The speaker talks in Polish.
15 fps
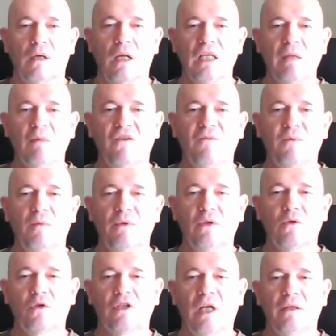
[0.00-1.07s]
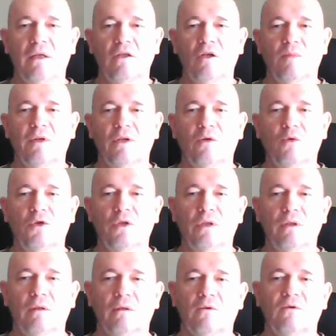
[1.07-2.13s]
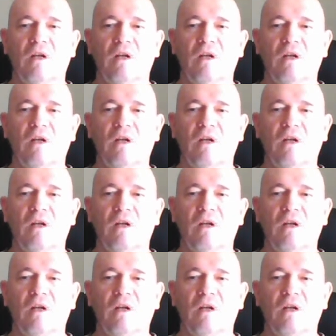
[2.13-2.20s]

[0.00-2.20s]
Ale nie ma w pobliżu żadnej dobrej duszy,